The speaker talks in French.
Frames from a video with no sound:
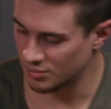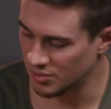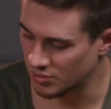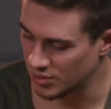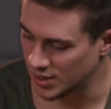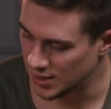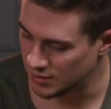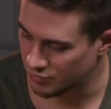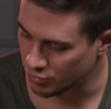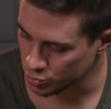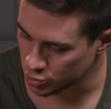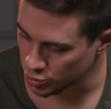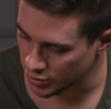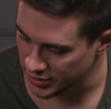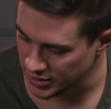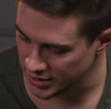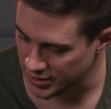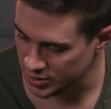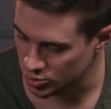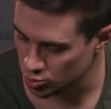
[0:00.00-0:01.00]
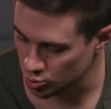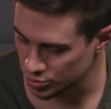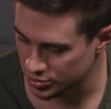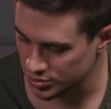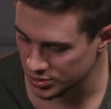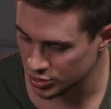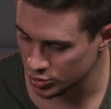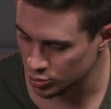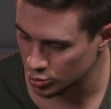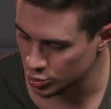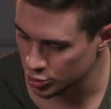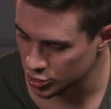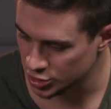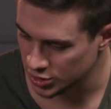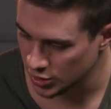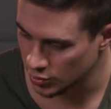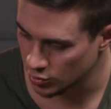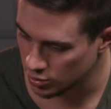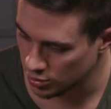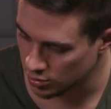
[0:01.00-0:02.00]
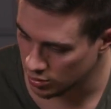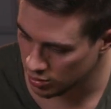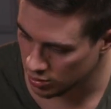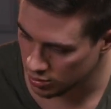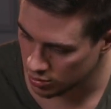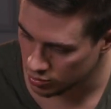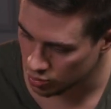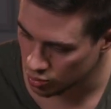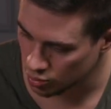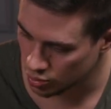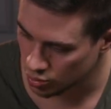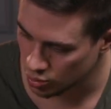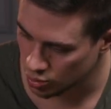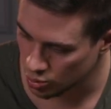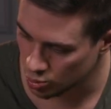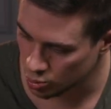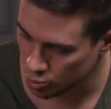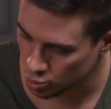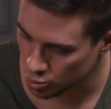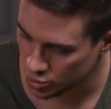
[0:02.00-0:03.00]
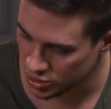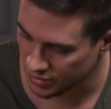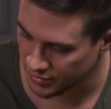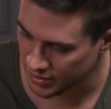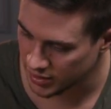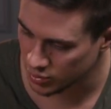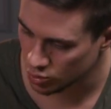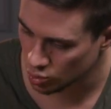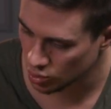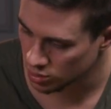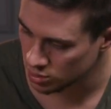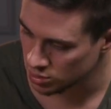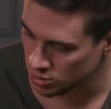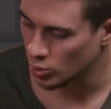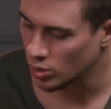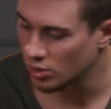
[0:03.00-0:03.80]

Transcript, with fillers: Mais voilà, elle fonctionne à détection de chaleur, donc au toucher avec les doigts. Ou